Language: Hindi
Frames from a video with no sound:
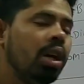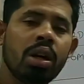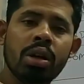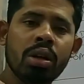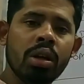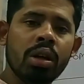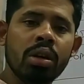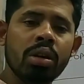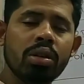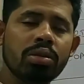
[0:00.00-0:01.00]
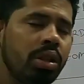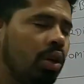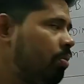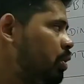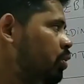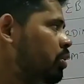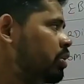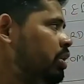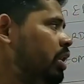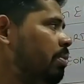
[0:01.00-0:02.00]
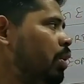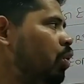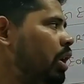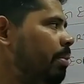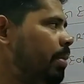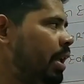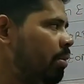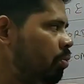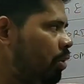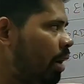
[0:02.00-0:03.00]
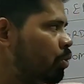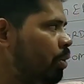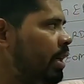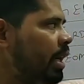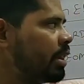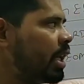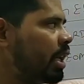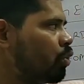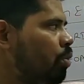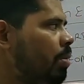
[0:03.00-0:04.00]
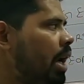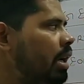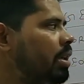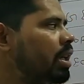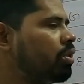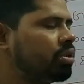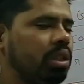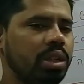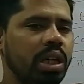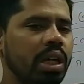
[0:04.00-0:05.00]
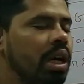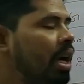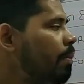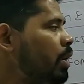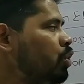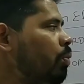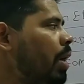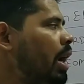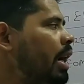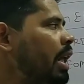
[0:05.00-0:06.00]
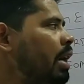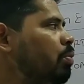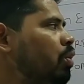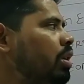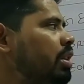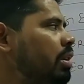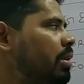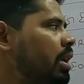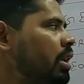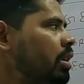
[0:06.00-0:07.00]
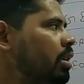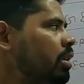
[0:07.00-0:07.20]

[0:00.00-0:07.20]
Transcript: है तो देखो बच्चों जितने भी होल नंबर है अब जो भी अंदर है वो बाहर वाला हो सकता बट जो बाहर है वो अंदर वाला